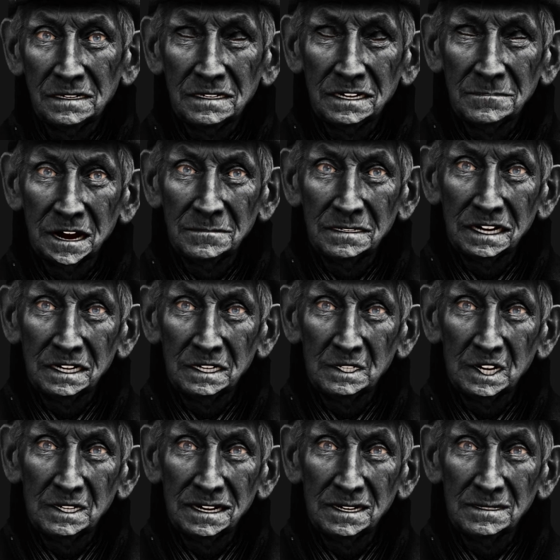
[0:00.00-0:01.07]
davantage
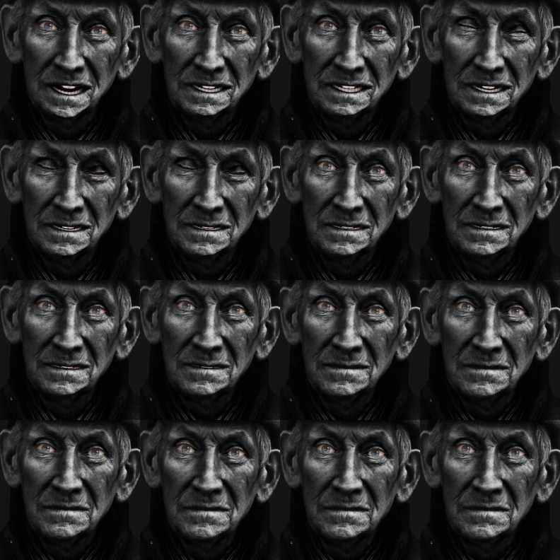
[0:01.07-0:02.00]
de consentement.